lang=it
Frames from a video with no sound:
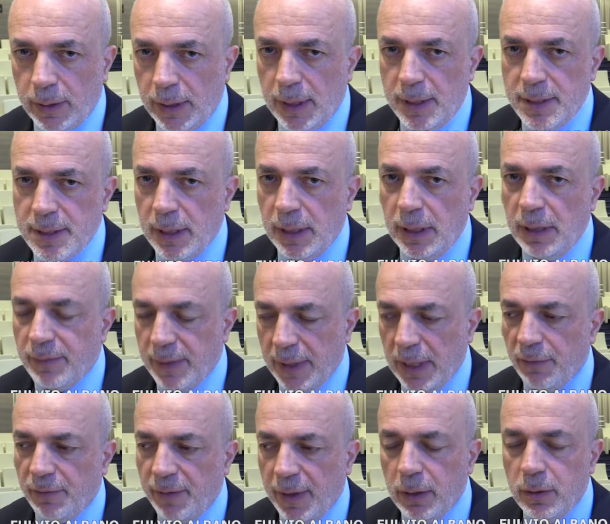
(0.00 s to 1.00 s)
iniziative che
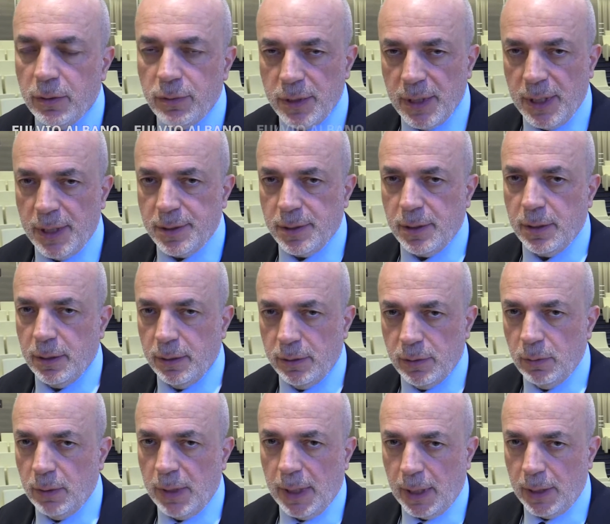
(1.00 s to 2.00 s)
fanno jazz
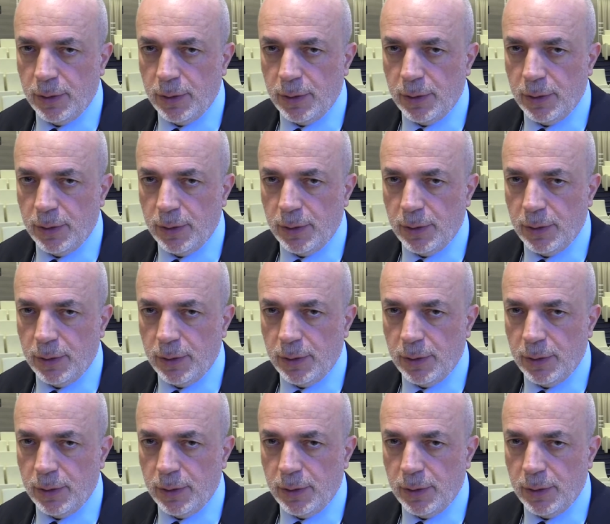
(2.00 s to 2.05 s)
sulla